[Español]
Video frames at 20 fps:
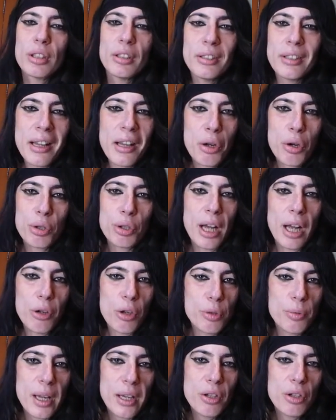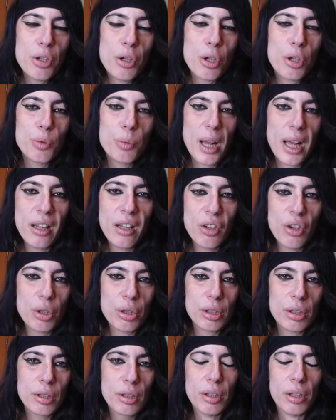negros a los barrios de los
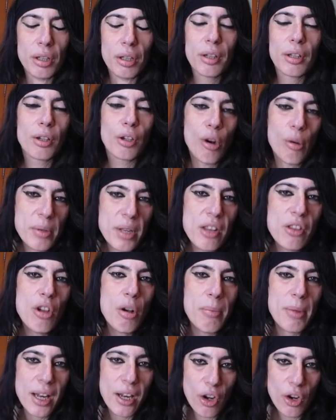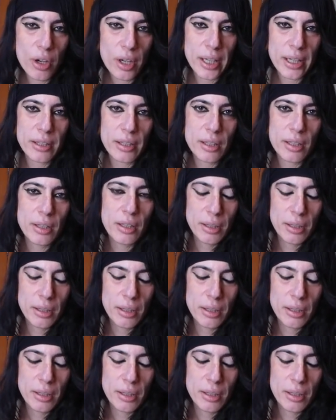blancos comiendo melones.